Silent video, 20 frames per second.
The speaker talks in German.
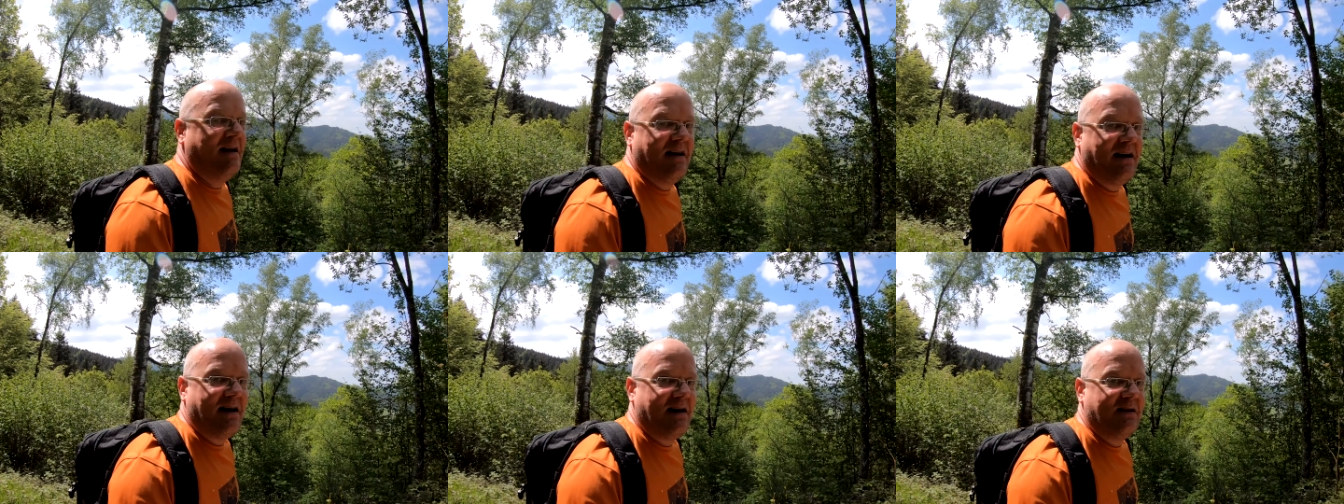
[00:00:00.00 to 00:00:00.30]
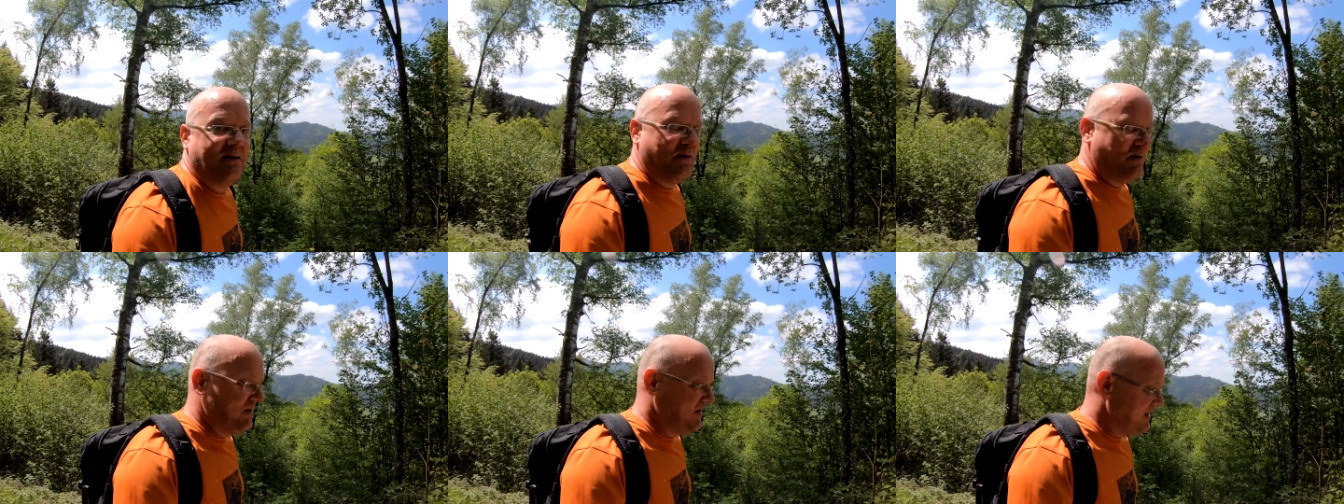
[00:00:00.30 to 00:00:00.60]
an
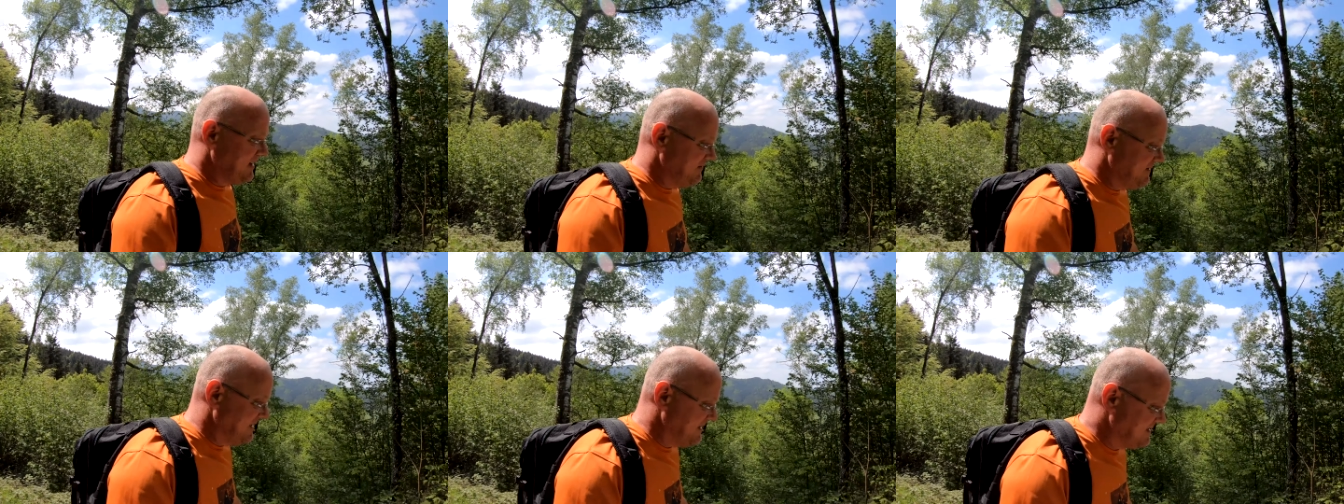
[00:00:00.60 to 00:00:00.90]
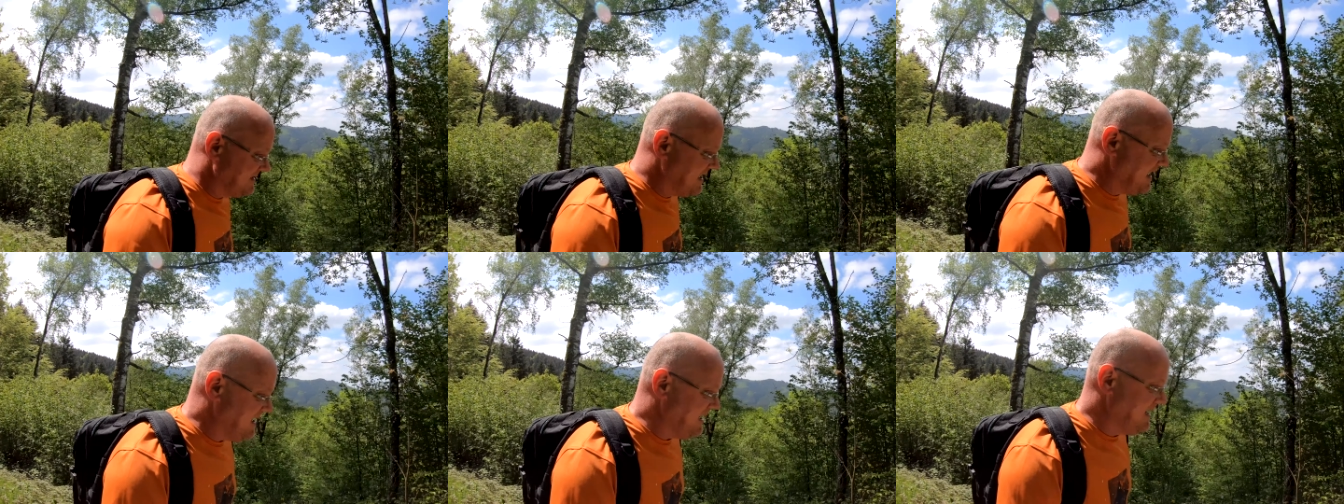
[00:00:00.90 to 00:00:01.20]
Höhe gewinnt.
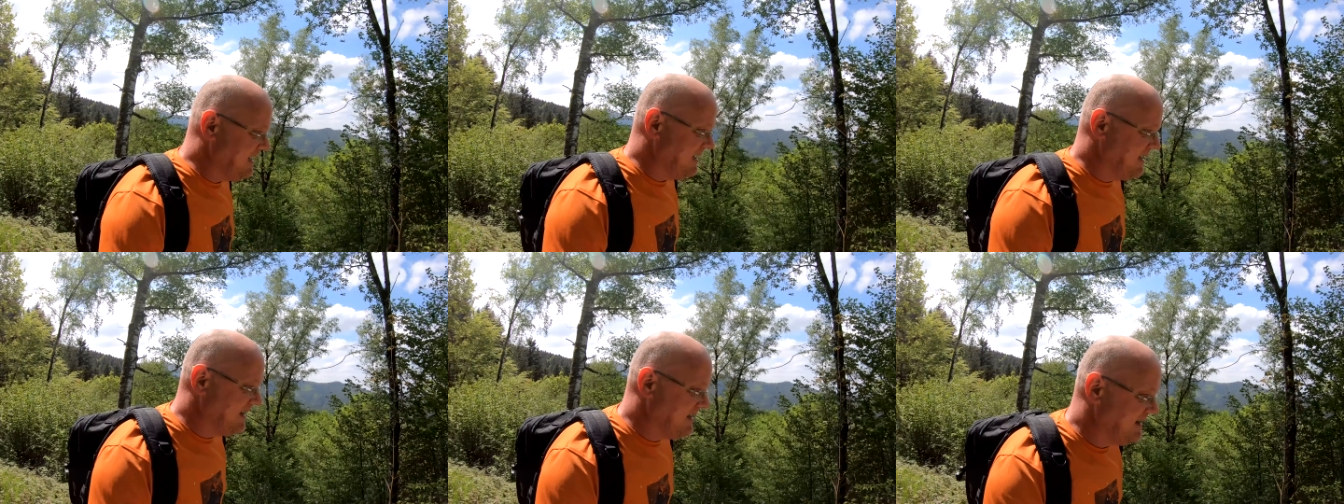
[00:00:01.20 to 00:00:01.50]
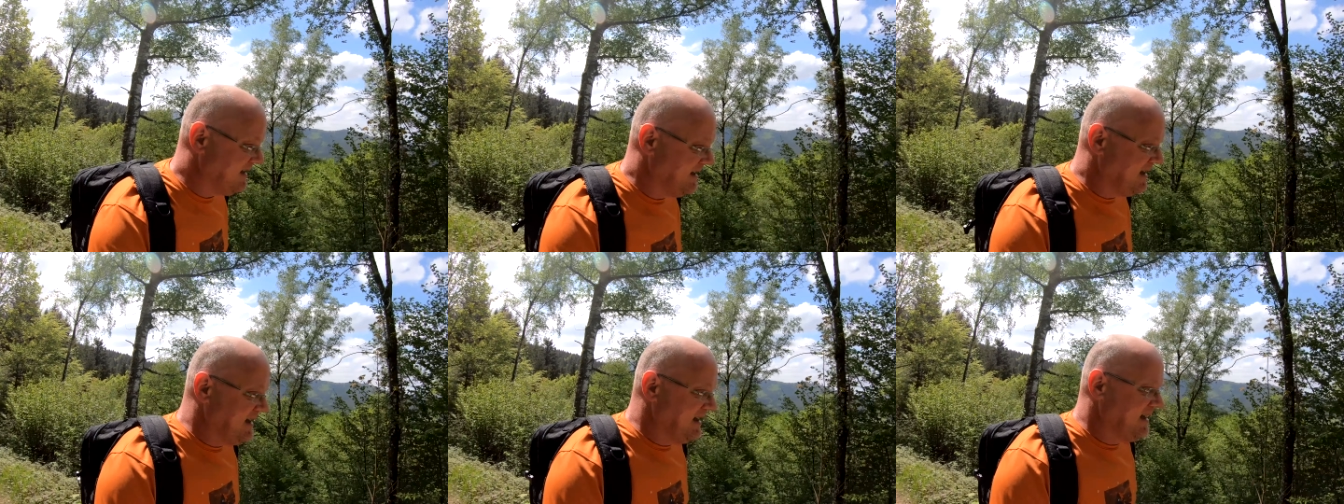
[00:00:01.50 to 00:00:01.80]

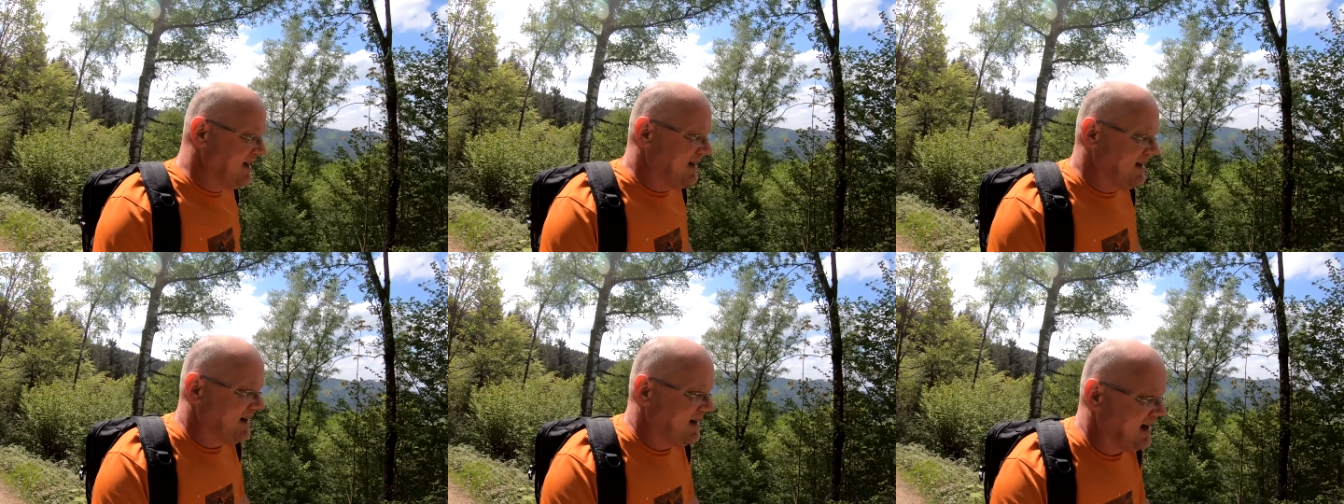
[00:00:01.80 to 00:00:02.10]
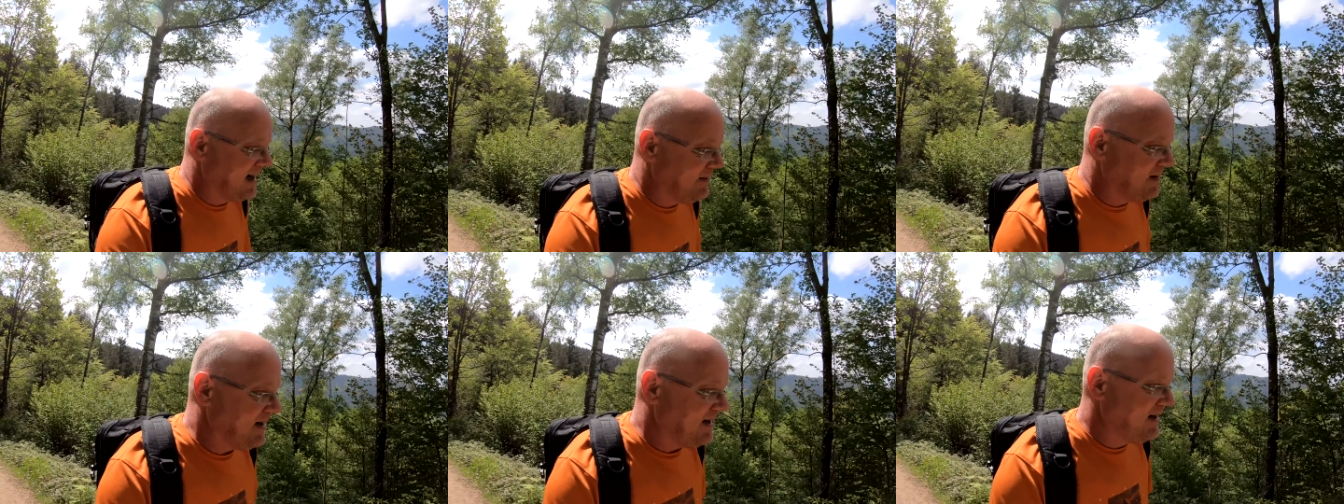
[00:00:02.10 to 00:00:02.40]

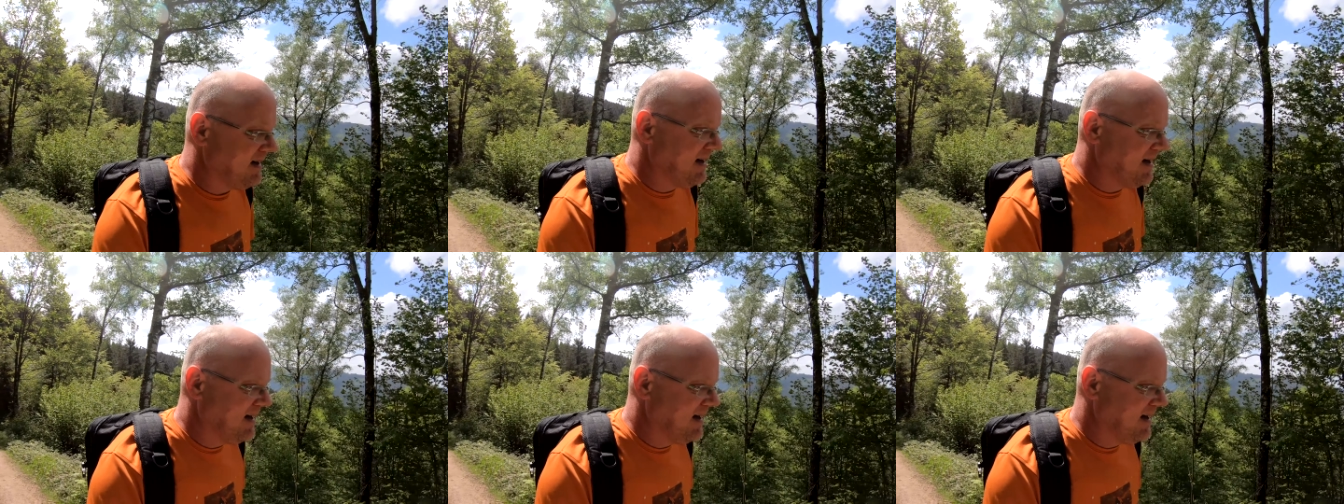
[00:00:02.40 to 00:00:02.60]
Aber